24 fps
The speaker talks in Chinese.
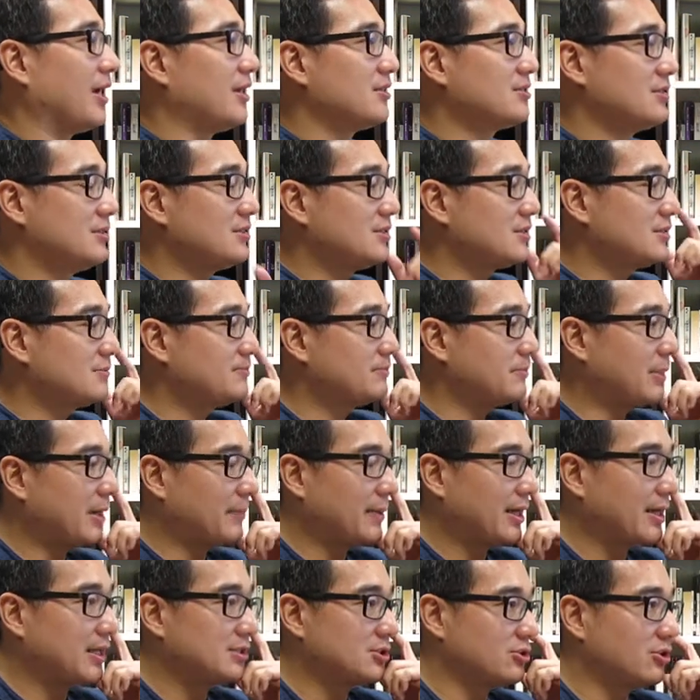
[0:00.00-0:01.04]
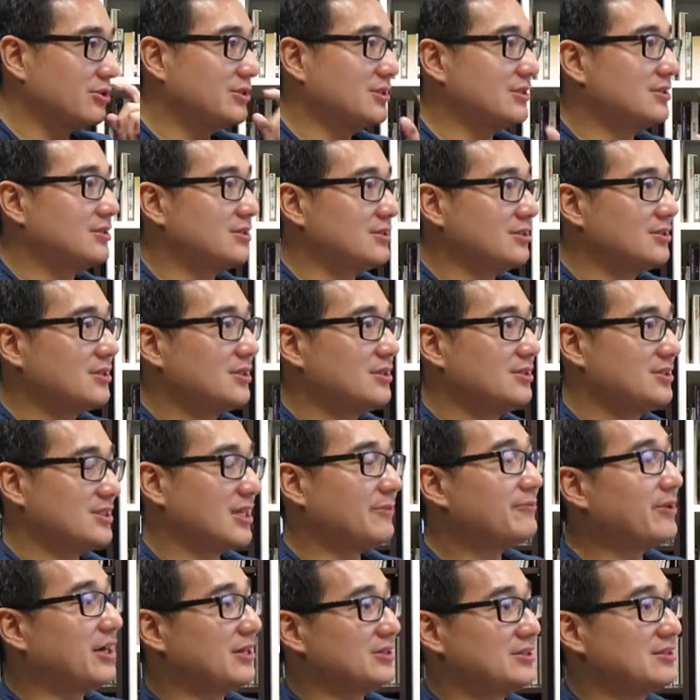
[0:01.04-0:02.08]
嗯、其实妈妈那时候其实想
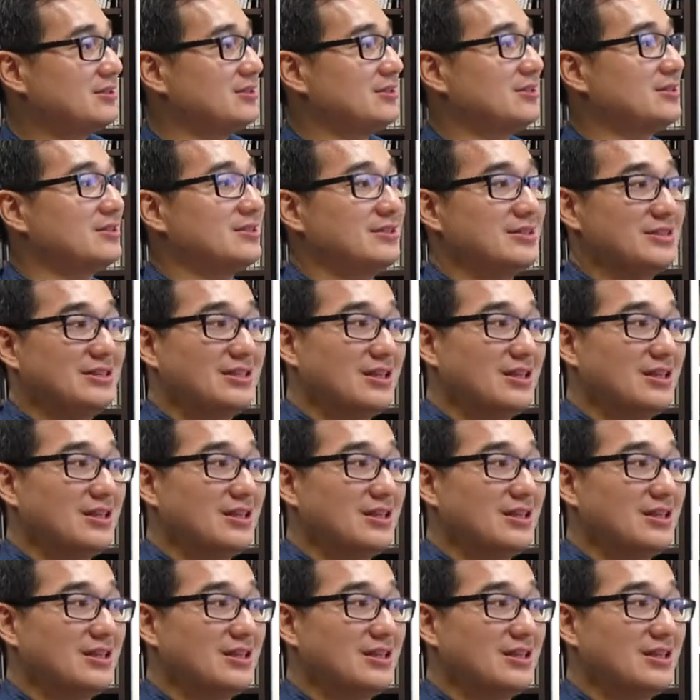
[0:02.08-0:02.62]
法其实